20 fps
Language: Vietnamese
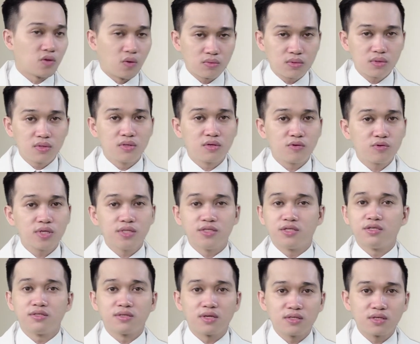tổn thương quá trình
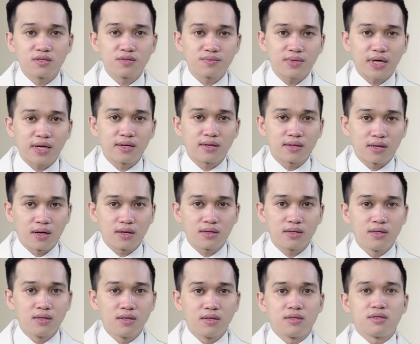sinh tinh của chúng ta đó
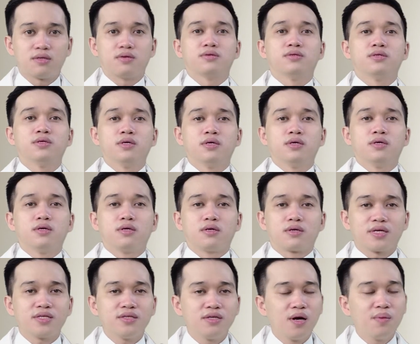rồi
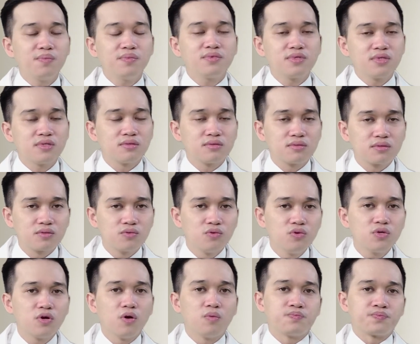cái nhóm
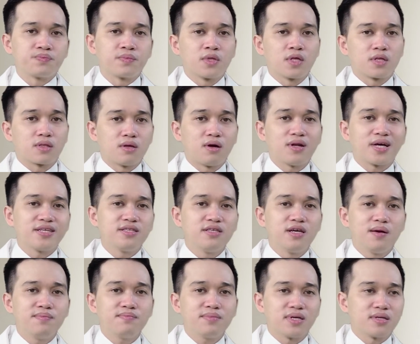cuối cùng đó là cái
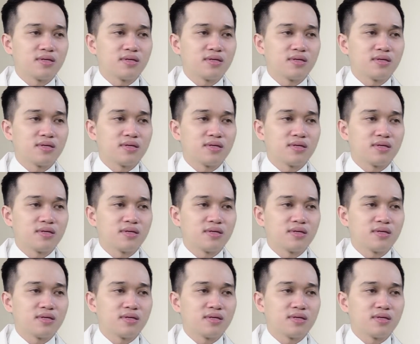nhóm